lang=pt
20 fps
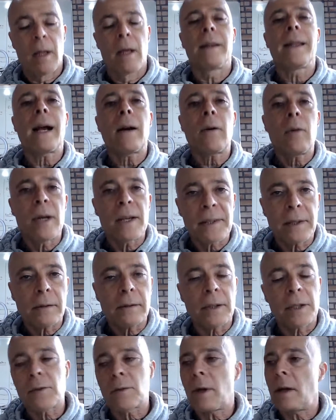Na coesão
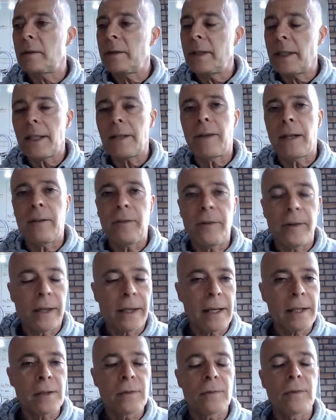textual, tem que
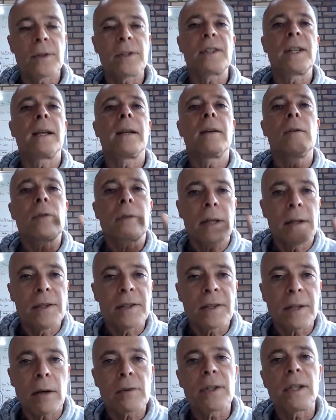verificar se você então,
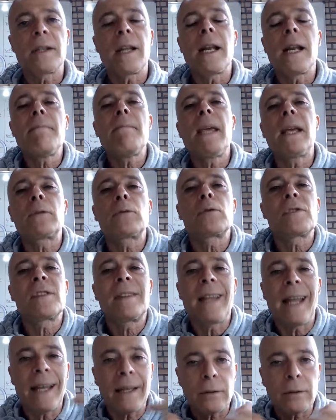está usando elementos
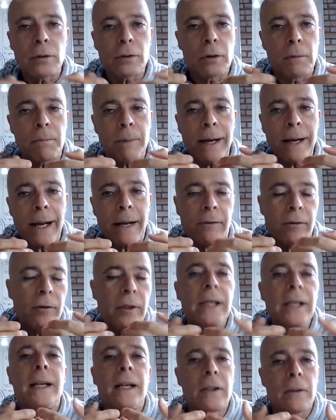dentro do parágrafo,
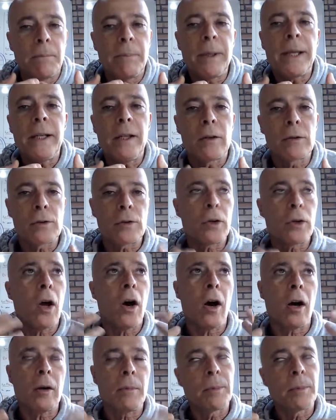ligando períodos,
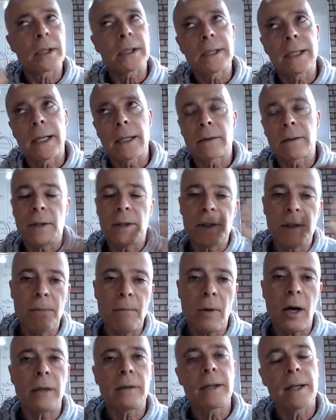logo, portanto, desse
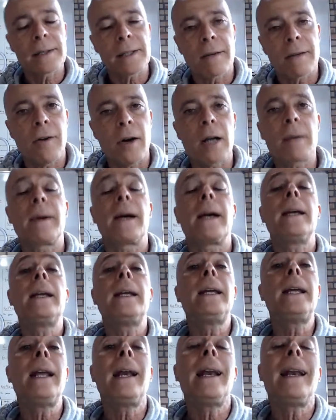modo, dessa forma,
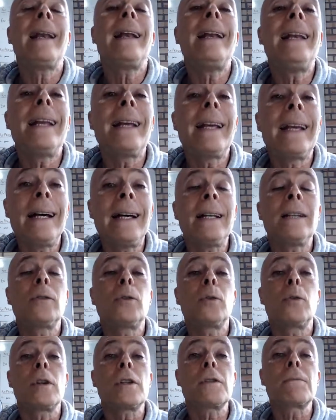e
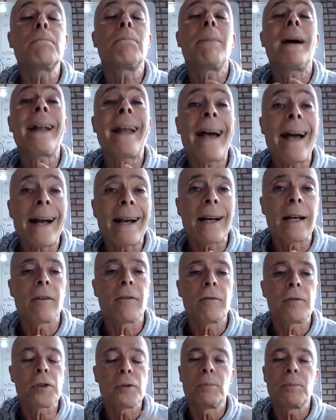ligando os
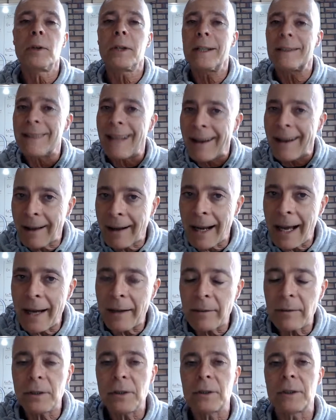parágrafos, porque está
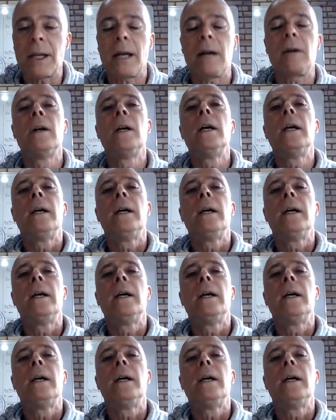claro no edital